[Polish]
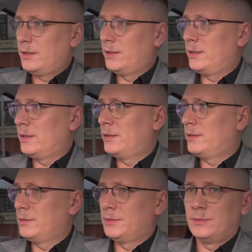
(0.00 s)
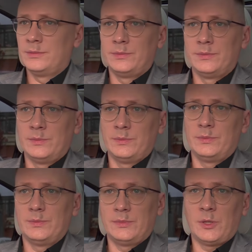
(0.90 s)
E,
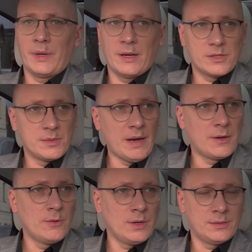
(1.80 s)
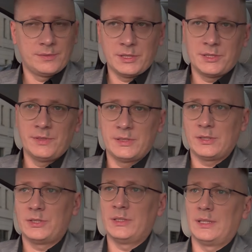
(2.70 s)
dobrego smaku, a w
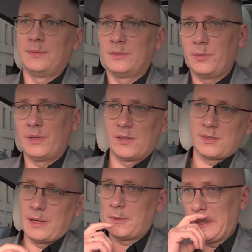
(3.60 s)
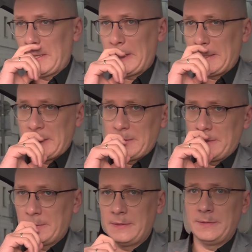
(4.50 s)
rzeczywistości tam dobrego smaku nie, nie,
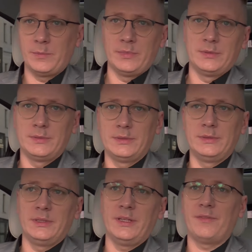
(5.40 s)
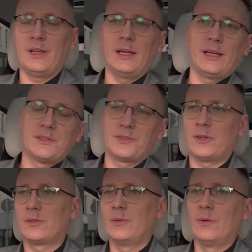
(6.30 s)
niewiele jest w
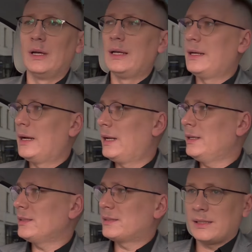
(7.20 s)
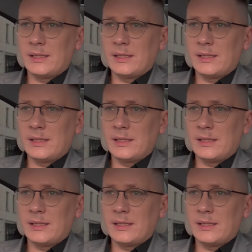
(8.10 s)
środku, ale jest